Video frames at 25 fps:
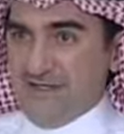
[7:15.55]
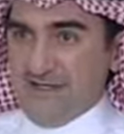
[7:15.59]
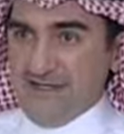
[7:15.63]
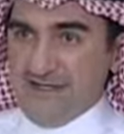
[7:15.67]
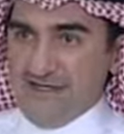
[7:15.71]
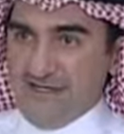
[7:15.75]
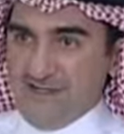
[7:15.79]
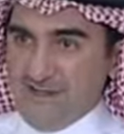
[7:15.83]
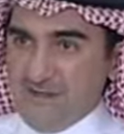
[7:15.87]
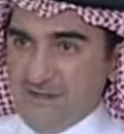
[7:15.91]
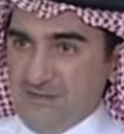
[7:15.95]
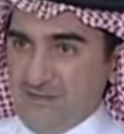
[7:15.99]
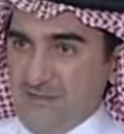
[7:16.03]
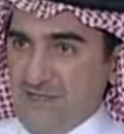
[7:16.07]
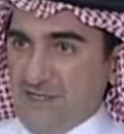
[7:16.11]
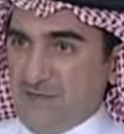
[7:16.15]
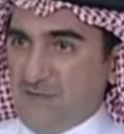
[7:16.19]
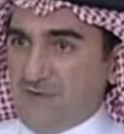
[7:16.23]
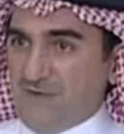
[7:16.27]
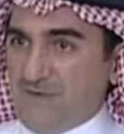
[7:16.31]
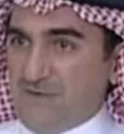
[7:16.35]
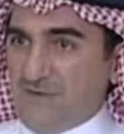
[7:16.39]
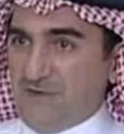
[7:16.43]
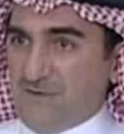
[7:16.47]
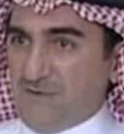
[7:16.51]
هذا عام
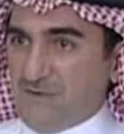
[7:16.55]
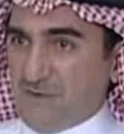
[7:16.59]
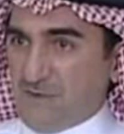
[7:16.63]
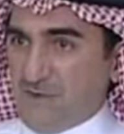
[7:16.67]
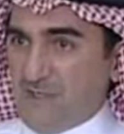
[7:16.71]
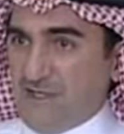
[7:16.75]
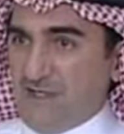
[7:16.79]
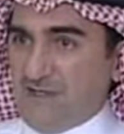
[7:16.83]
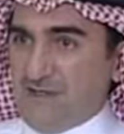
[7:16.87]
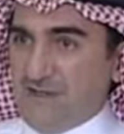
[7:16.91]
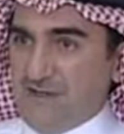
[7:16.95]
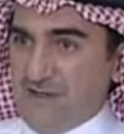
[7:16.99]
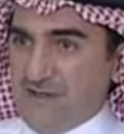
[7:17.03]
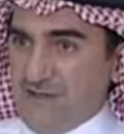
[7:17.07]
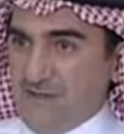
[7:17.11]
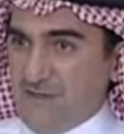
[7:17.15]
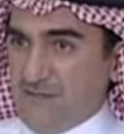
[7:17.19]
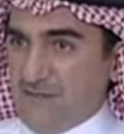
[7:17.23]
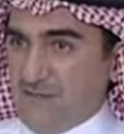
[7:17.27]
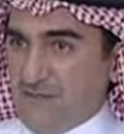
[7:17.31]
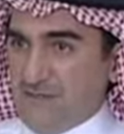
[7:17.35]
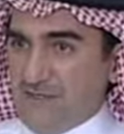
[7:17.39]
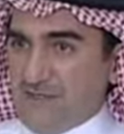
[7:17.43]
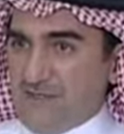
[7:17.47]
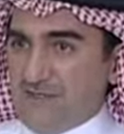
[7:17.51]
2002
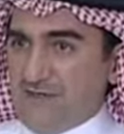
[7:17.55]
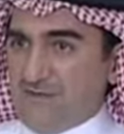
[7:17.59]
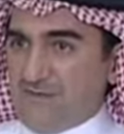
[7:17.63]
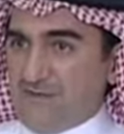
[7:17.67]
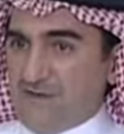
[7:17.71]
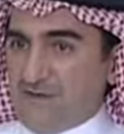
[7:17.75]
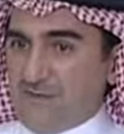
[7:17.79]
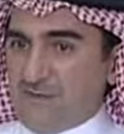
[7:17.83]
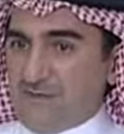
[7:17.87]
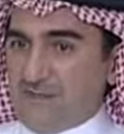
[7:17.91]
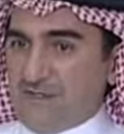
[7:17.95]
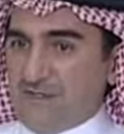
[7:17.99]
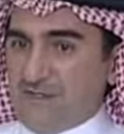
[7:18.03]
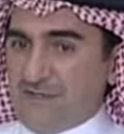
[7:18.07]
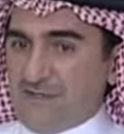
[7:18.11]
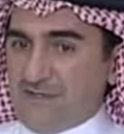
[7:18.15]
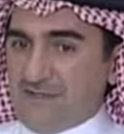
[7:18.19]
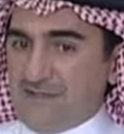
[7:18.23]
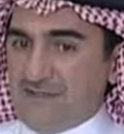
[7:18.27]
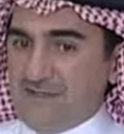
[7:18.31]
عام 2003